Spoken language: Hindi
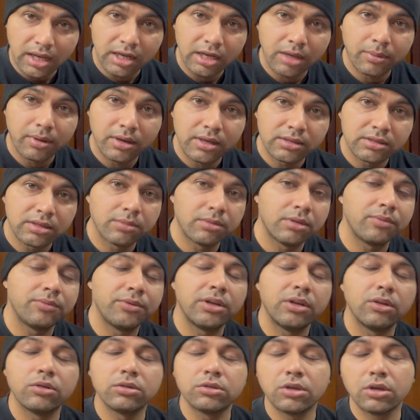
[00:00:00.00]
आने वाले सभी
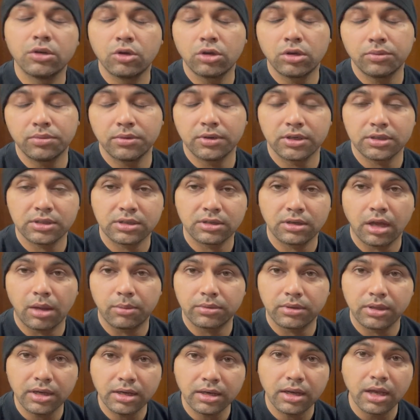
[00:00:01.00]
वीडियोज की नोटिफिकेशन
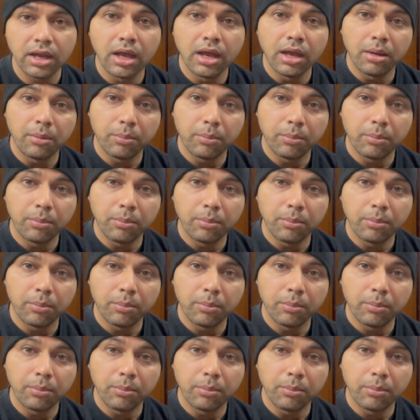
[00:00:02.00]
आप तक